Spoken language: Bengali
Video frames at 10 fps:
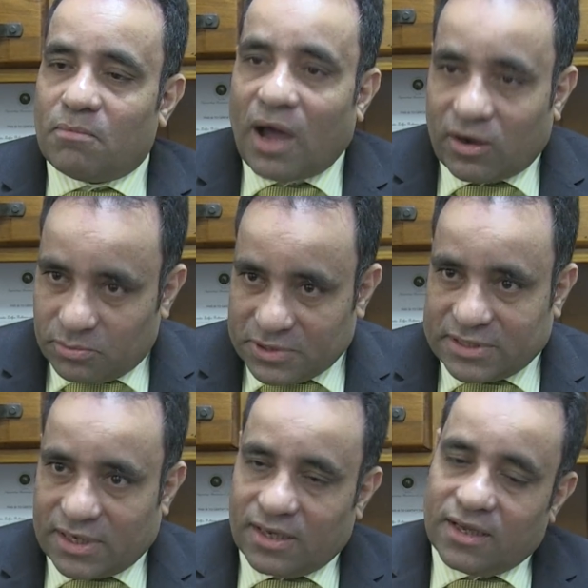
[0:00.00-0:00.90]
ভালো
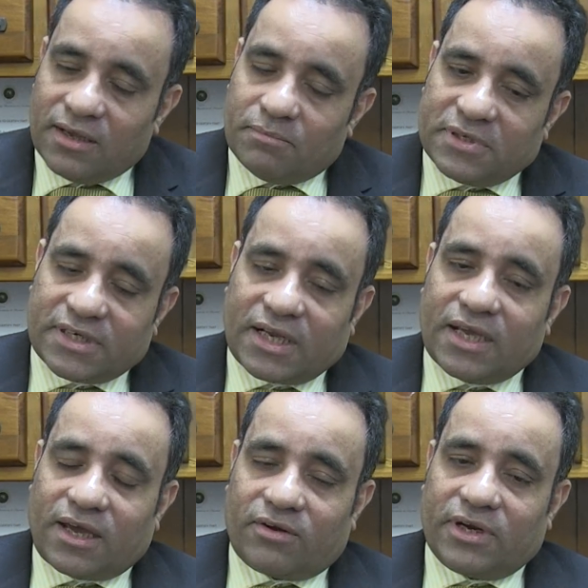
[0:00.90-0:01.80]
ভিসা ভিসাটা
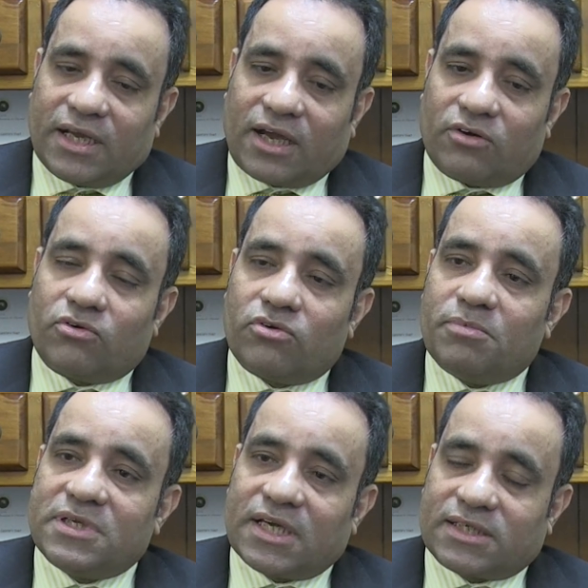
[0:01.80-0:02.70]
এই কারণে কারণ অন্য
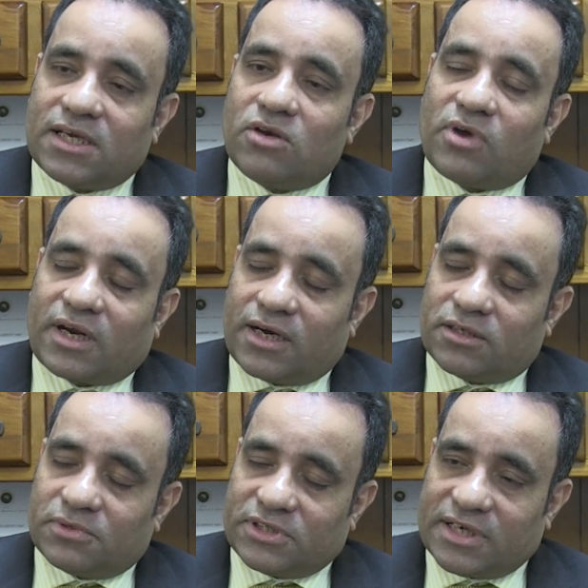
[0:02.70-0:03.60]
ভিসা স্কিল ওয়ার্কারে
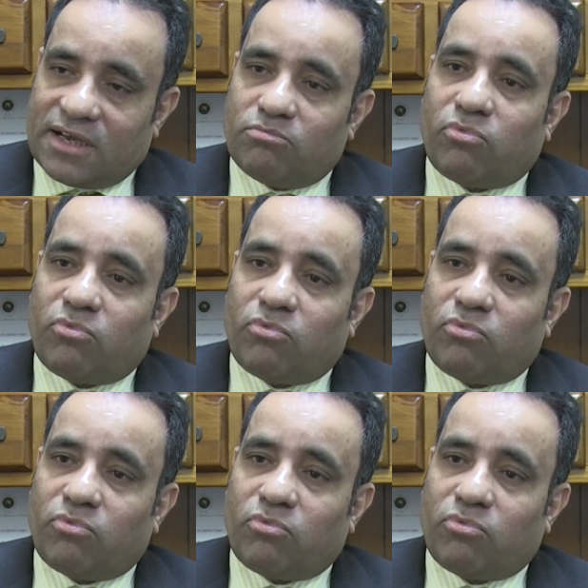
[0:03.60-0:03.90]
যেমন শেফ